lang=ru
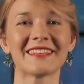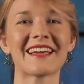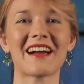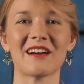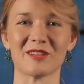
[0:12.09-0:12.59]

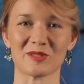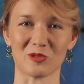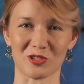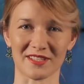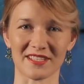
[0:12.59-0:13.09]
Такая
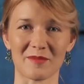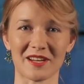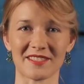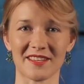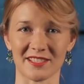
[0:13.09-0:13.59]
возможность
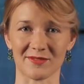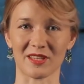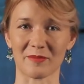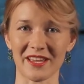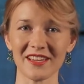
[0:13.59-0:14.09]
собрать средства
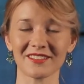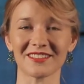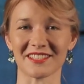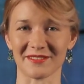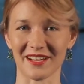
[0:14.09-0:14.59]
на проект
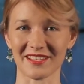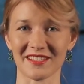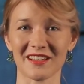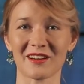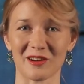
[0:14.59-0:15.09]

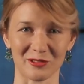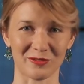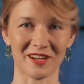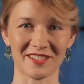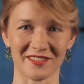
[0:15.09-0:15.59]
называется
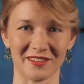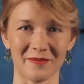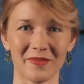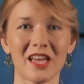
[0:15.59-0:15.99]
краудфандинг –